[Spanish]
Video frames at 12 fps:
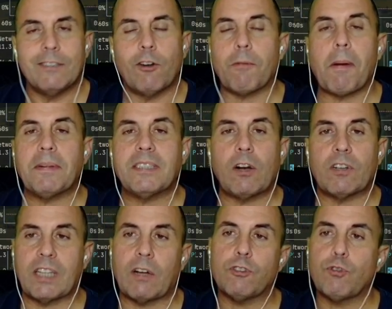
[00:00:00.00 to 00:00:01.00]
normalmente lo que
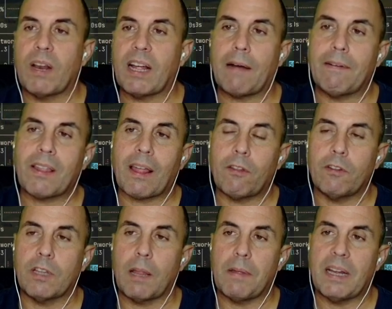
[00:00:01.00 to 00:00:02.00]
tengo es un encabezado
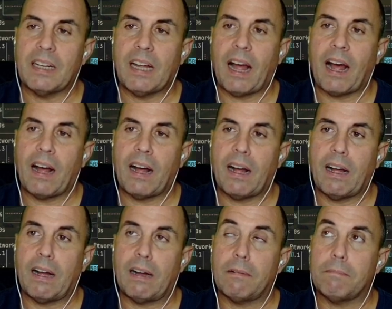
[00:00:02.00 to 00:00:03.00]
donde viene
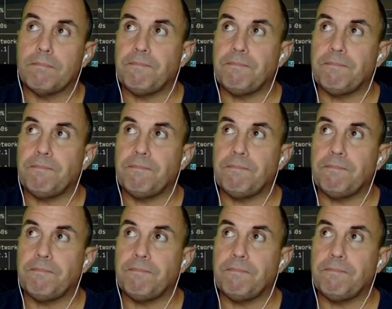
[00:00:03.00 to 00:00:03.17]
a